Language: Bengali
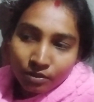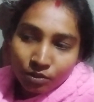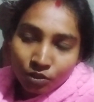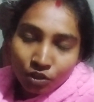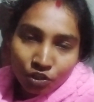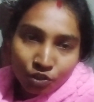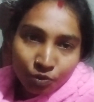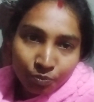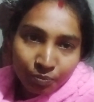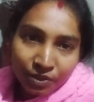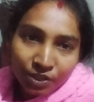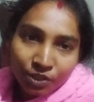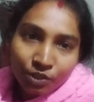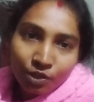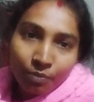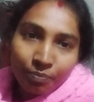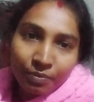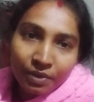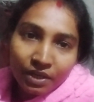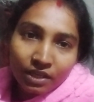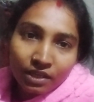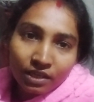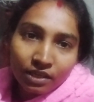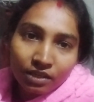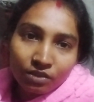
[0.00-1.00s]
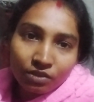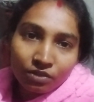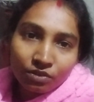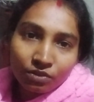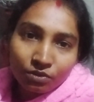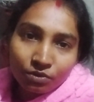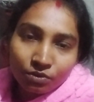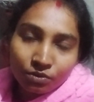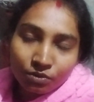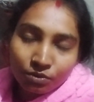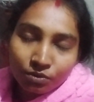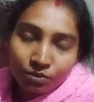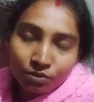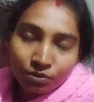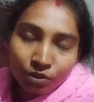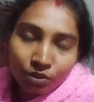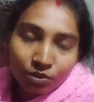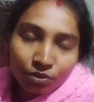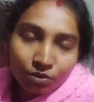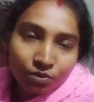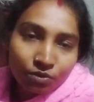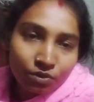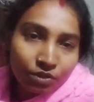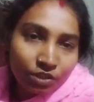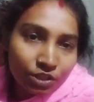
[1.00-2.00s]
দশ মিনিট অপেক্ষা করো তো
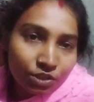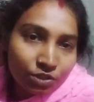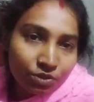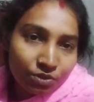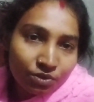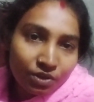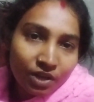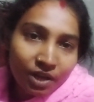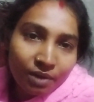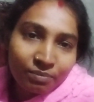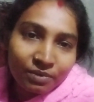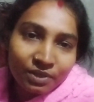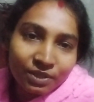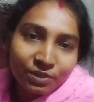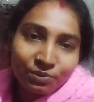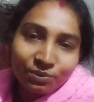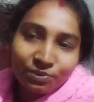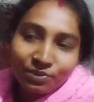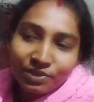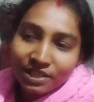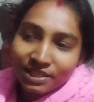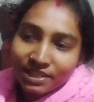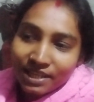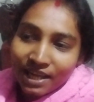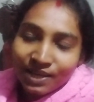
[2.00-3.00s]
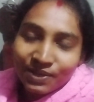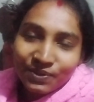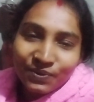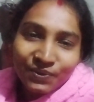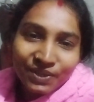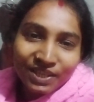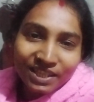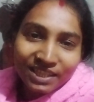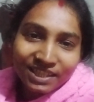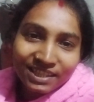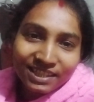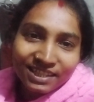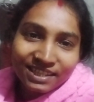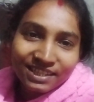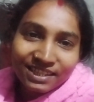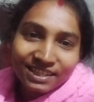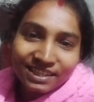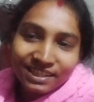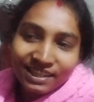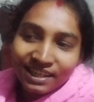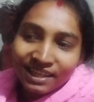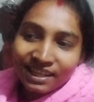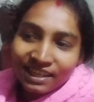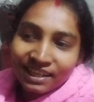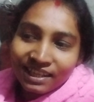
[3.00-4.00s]
ততক্ষণের জন্য আমি দুধটা জাল করে নিচ্ছি
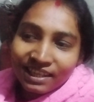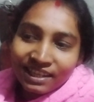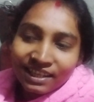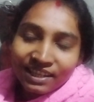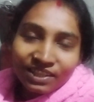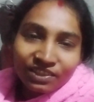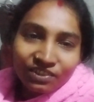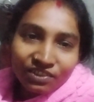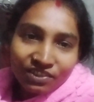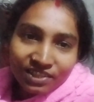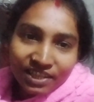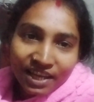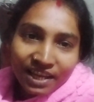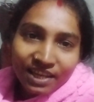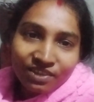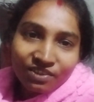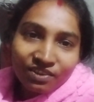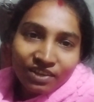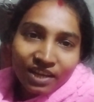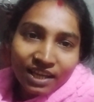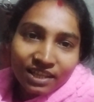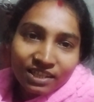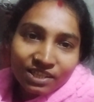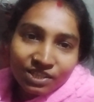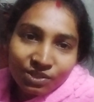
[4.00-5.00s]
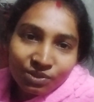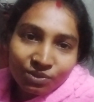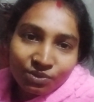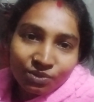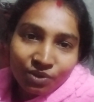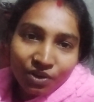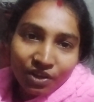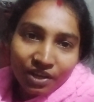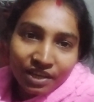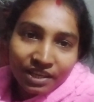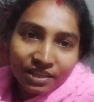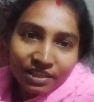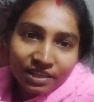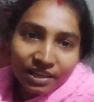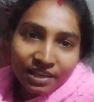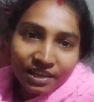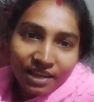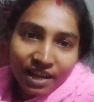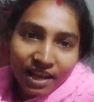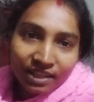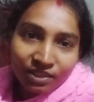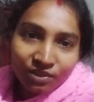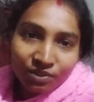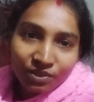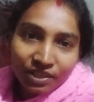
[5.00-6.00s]
তো যাই হোক আজ যেহেতু অনেকটাই
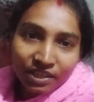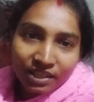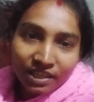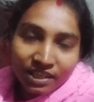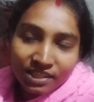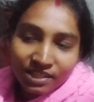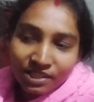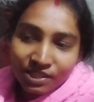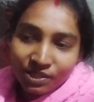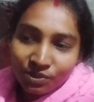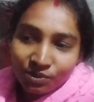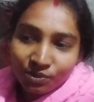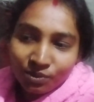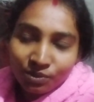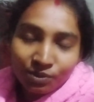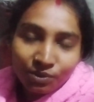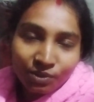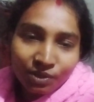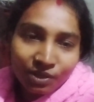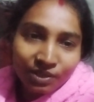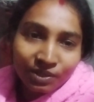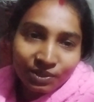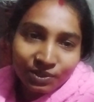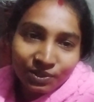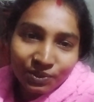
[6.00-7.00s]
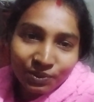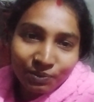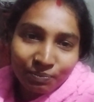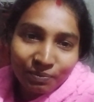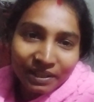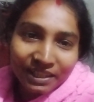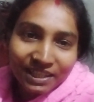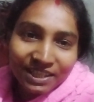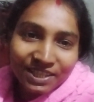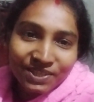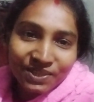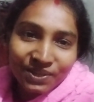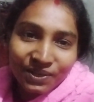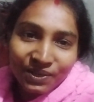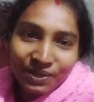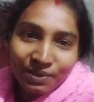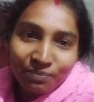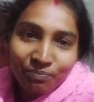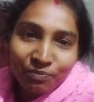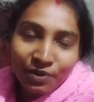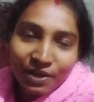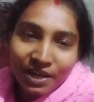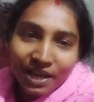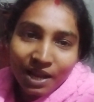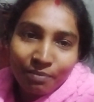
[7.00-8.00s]
রাত হয়ে গেছে তো তোমাদের সঙ্গে
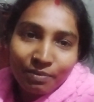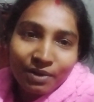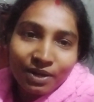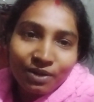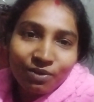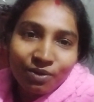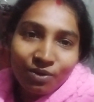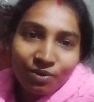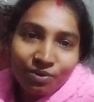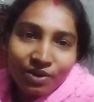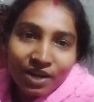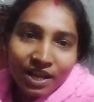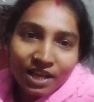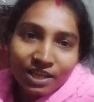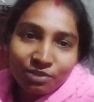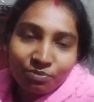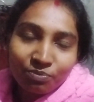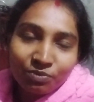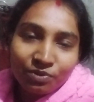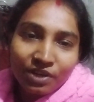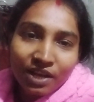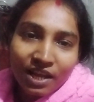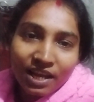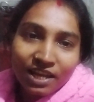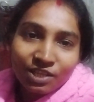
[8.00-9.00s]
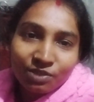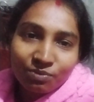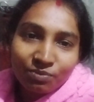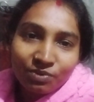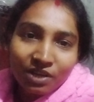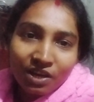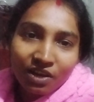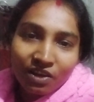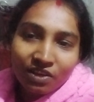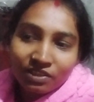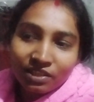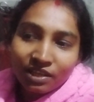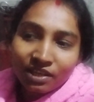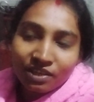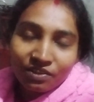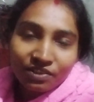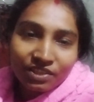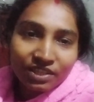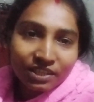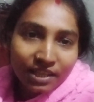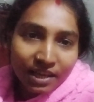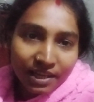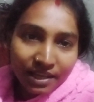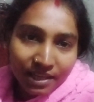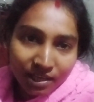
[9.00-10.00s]
পরে আবার কখন আসবো না আসবো খাওয়া দাওয়া
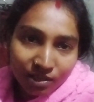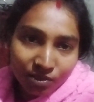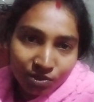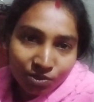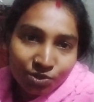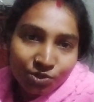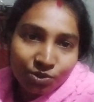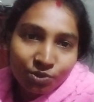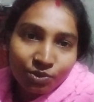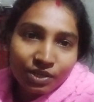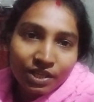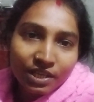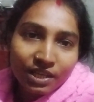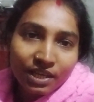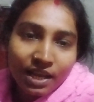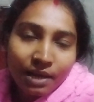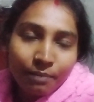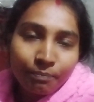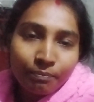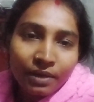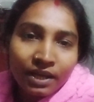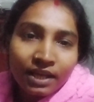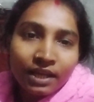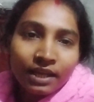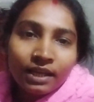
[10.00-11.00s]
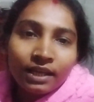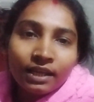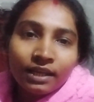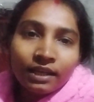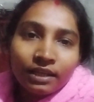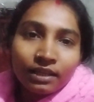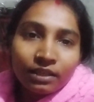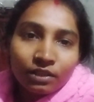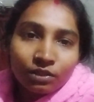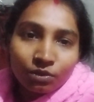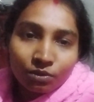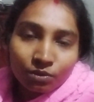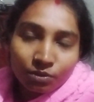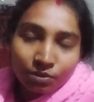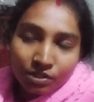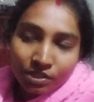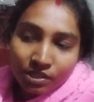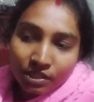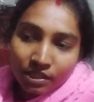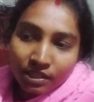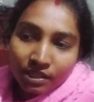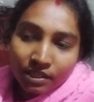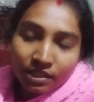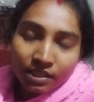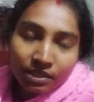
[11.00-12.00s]
করে তাই এখন চলে এলাম তো
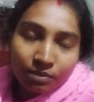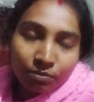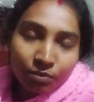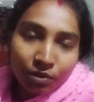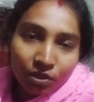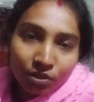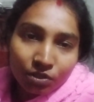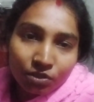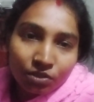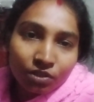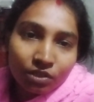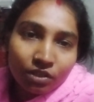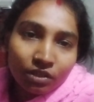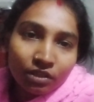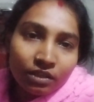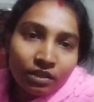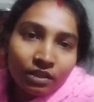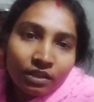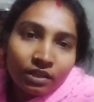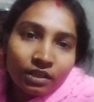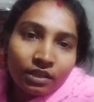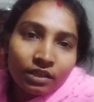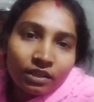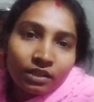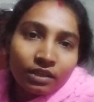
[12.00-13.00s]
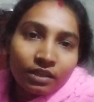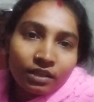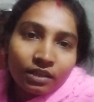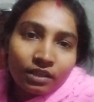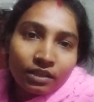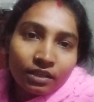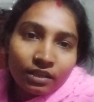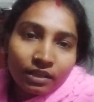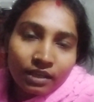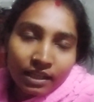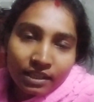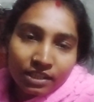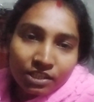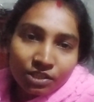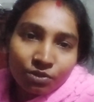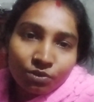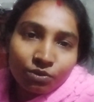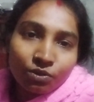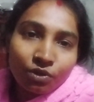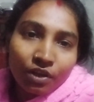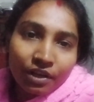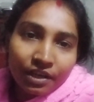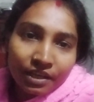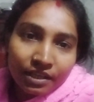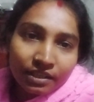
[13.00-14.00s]
হচ্ছে কি বলতো রাত
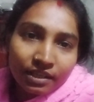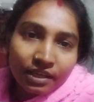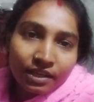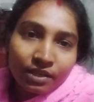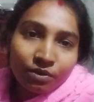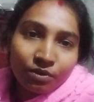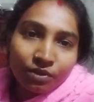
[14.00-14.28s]
যেহেতু অনেকটাই